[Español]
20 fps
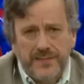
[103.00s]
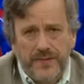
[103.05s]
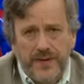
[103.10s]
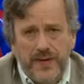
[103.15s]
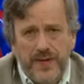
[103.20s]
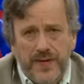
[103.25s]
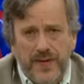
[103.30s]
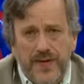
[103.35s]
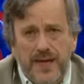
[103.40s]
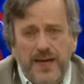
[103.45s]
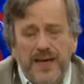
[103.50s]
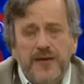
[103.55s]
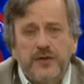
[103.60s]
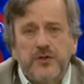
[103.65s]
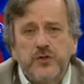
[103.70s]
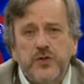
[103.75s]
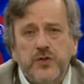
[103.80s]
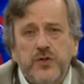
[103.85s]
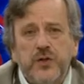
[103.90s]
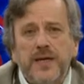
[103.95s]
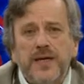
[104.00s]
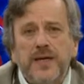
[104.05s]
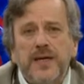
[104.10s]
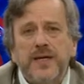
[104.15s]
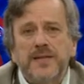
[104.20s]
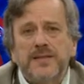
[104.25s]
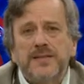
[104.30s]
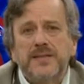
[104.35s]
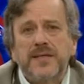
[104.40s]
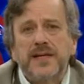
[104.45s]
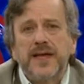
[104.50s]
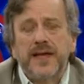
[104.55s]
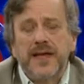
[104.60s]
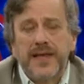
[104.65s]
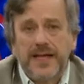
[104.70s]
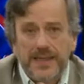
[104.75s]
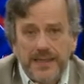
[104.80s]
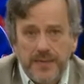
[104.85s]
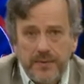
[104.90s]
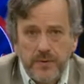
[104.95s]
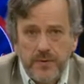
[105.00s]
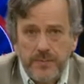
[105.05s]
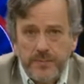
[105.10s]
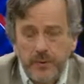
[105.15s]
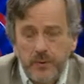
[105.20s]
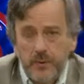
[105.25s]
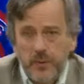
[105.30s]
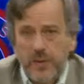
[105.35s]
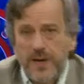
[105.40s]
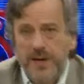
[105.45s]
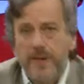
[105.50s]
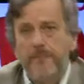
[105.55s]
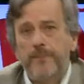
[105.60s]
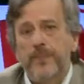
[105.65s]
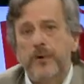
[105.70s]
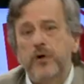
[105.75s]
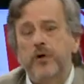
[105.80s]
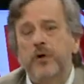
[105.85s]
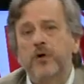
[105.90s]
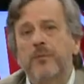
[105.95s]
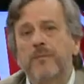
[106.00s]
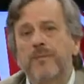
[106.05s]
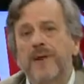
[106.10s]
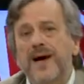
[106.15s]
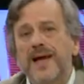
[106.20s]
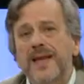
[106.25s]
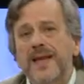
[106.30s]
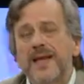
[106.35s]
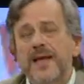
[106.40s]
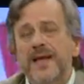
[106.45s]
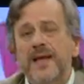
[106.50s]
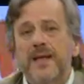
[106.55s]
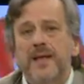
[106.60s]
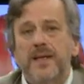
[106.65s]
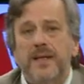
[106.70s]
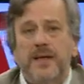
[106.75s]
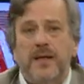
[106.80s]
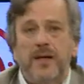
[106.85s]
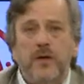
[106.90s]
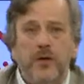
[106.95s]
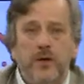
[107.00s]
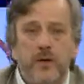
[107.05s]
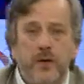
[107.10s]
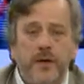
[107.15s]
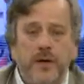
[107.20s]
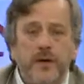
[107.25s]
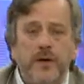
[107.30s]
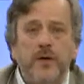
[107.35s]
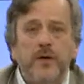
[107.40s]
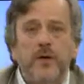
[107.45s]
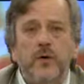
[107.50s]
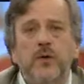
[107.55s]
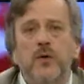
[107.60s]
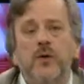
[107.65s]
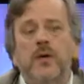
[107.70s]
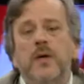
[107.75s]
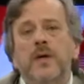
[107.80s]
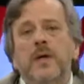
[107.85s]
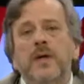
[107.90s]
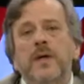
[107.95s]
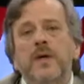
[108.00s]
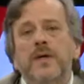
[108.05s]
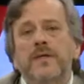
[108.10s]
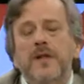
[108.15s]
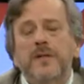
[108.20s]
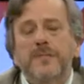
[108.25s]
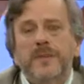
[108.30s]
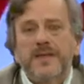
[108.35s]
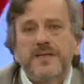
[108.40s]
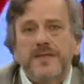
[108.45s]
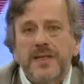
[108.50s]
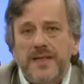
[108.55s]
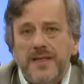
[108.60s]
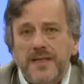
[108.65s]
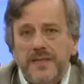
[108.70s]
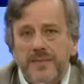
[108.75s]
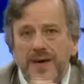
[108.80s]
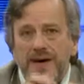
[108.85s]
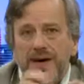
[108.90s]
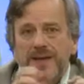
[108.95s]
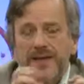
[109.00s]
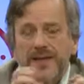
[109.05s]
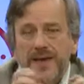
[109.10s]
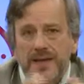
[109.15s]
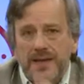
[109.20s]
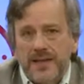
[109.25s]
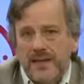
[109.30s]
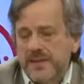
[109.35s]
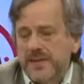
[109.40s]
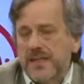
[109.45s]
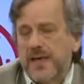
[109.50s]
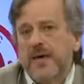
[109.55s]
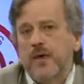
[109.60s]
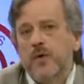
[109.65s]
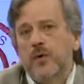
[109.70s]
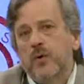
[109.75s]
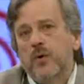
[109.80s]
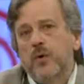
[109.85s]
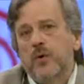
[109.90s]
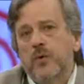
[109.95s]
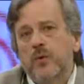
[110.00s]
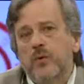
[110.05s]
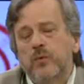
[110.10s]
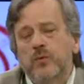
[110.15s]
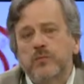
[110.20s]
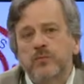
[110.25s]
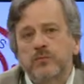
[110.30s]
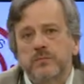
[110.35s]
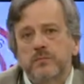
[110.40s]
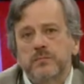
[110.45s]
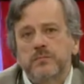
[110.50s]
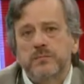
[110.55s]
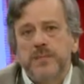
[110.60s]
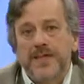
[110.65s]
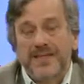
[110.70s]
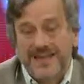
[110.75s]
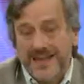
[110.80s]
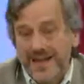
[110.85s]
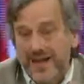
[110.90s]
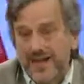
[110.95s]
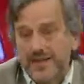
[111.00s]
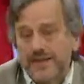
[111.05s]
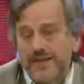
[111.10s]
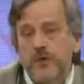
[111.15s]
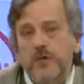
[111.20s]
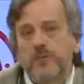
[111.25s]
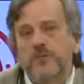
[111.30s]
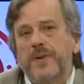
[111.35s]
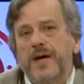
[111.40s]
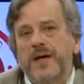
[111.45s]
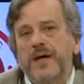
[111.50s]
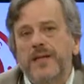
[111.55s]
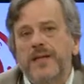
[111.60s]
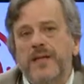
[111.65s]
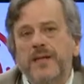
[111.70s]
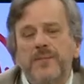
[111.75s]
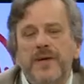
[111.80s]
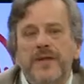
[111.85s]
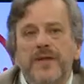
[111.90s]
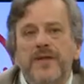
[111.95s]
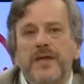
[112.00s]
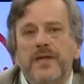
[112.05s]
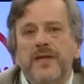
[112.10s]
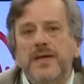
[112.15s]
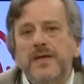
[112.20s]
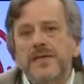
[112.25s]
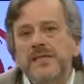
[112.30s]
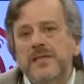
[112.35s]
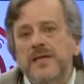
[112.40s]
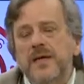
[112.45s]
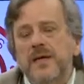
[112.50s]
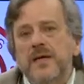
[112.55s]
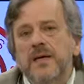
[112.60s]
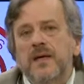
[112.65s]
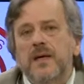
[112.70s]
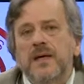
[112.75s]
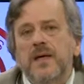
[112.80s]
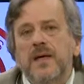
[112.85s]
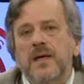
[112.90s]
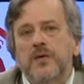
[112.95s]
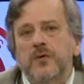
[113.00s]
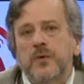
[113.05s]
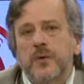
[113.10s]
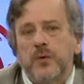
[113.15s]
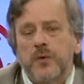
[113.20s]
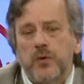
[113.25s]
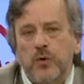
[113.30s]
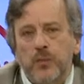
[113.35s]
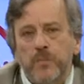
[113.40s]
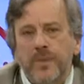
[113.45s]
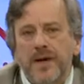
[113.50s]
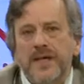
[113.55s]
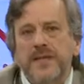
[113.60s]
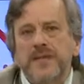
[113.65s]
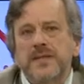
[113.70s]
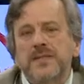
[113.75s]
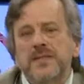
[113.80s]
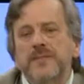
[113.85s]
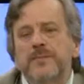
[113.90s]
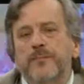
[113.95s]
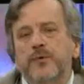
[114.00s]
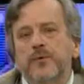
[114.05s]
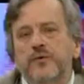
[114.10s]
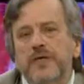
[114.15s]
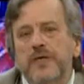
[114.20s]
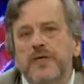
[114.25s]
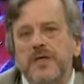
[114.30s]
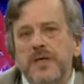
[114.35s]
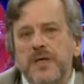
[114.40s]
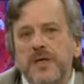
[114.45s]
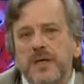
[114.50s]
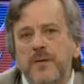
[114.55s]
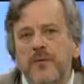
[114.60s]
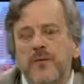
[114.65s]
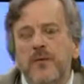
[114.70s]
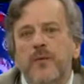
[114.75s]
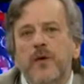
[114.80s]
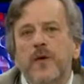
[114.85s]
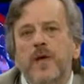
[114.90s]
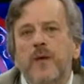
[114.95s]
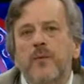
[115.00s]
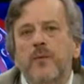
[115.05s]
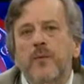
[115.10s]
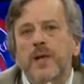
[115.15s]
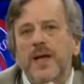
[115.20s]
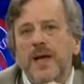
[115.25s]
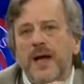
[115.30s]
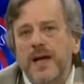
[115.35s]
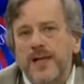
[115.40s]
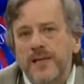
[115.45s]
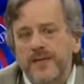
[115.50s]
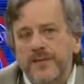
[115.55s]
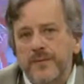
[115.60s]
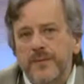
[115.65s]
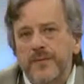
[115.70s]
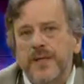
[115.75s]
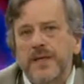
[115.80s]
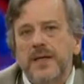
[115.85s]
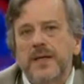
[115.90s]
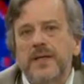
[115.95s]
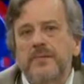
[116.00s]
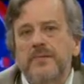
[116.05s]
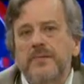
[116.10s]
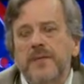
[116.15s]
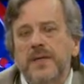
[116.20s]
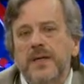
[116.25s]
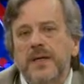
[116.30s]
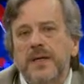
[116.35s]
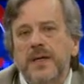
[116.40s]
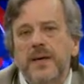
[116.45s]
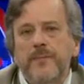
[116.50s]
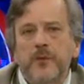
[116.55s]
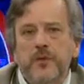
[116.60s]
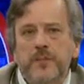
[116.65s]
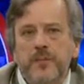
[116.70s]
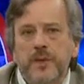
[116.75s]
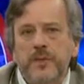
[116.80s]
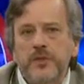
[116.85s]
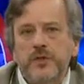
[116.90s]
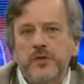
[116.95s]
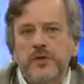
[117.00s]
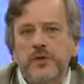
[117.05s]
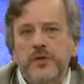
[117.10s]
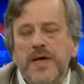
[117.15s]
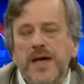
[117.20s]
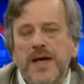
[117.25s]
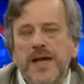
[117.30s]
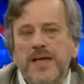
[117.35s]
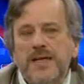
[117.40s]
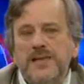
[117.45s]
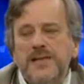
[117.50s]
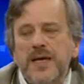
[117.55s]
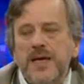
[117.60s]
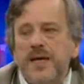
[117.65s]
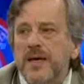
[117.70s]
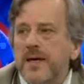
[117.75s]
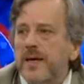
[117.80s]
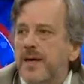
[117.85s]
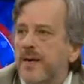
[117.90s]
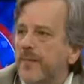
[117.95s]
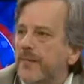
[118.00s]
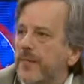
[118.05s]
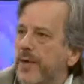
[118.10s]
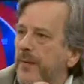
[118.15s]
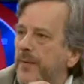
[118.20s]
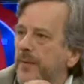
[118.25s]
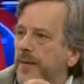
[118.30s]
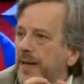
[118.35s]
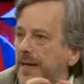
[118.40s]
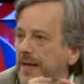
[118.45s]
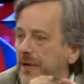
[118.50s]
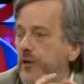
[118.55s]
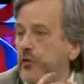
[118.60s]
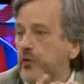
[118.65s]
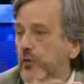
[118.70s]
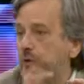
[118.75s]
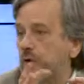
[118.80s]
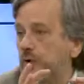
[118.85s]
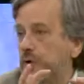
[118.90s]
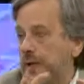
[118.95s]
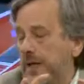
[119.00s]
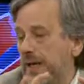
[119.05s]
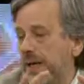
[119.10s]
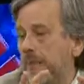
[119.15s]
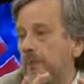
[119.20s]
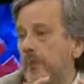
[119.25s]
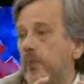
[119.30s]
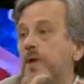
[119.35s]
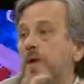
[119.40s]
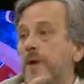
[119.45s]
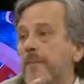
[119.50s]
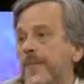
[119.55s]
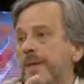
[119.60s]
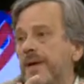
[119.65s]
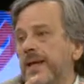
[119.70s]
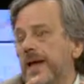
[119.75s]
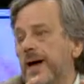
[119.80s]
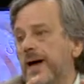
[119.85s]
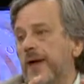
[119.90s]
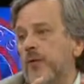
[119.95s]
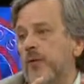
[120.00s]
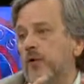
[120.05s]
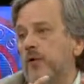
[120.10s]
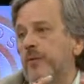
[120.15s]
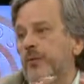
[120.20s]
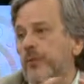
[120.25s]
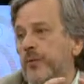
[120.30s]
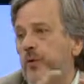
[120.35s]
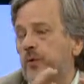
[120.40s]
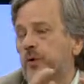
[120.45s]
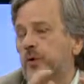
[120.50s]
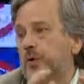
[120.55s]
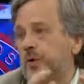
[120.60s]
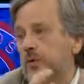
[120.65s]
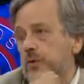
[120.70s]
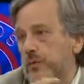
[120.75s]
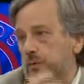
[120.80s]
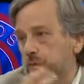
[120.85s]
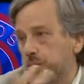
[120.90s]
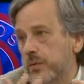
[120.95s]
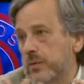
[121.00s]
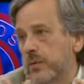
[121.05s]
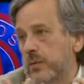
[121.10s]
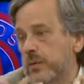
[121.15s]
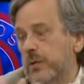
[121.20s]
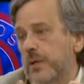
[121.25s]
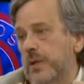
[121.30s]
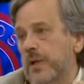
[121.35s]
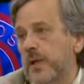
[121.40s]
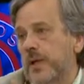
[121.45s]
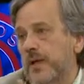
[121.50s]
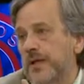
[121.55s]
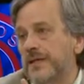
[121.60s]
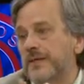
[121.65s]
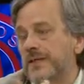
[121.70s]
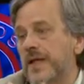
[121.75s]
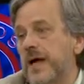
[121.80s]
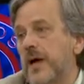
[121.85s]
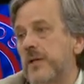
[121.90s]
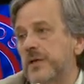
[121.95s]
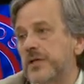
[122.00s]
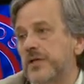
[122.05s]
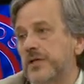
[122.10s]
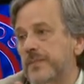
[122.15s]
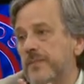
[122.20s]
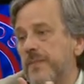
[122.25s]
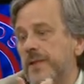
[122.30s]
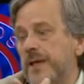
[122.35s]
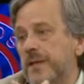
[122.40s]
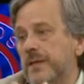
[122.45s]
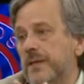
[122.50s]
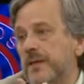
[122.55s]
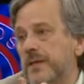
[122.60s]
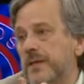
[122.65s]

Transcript: eh, elecciones legislativas por un amplio margen, el gobierno del presidente Macri ha lanzado está lanzando un paquete de medidas, eh, sobre todo paquetes impositivos, laborales y vienen eh, cambios previsionales. Mabel, esto era muy esperado por el establishment